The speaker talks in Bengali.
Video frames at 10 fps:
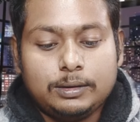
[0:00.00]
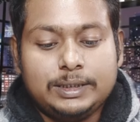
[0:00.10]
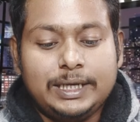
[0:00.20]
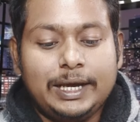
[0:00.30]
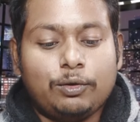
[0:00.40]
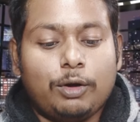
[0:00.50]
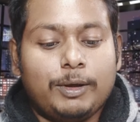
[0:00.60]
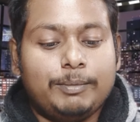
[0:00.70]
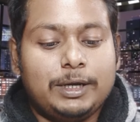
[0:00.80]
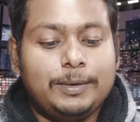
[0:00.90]
ডিএ
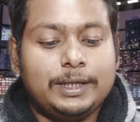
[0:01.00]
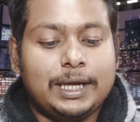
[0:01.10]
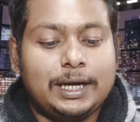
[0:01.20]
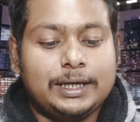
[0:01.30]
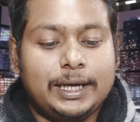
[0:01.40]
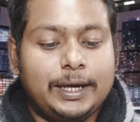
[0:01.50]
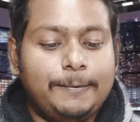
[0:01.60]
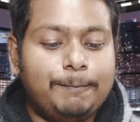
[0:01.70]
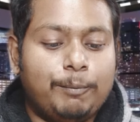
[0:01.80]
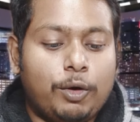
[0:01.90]
কবে মিলবে তা নিয়ে
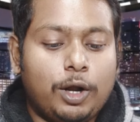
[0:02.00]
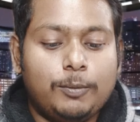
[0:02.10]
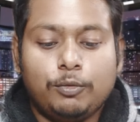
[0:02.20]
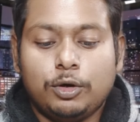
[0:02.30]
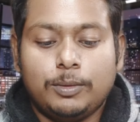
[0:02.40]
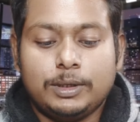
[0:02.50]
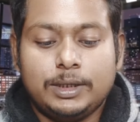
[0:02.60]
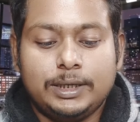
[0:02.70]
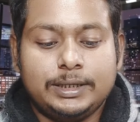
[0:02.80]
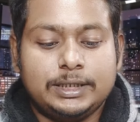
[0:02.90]
মলয়
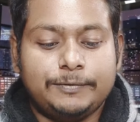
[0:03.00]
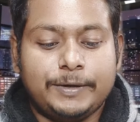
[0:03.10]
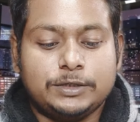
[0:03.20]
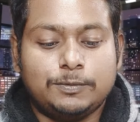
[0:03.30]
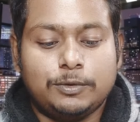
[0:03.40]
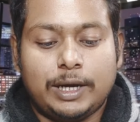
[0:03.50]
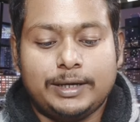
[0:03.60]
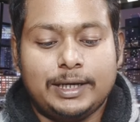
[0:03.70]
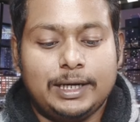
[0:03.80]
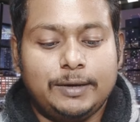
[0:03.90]
মুখোপাধ্যায় নিজের ফেসবুক
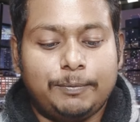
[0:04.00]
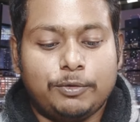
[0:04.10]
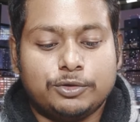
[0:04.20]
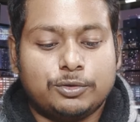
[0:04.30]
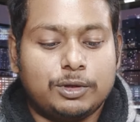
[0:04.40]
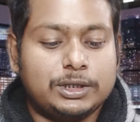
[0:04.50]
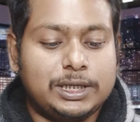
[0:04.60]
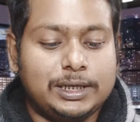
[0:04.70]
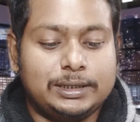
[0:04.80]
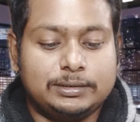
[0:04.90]
হ্যান্ডেলে পোস্ট
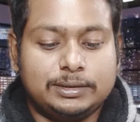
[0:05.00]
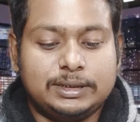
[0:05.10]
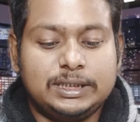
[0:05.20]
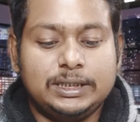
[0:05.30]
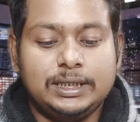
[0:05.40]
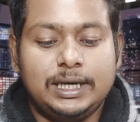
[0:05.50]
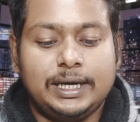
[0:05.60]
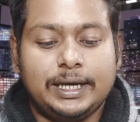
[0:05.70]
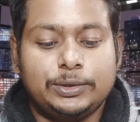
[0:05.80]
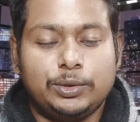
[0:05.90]
করেছেন তিনি
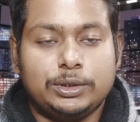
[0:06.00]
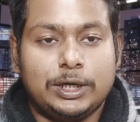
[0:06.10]
লেখেন দু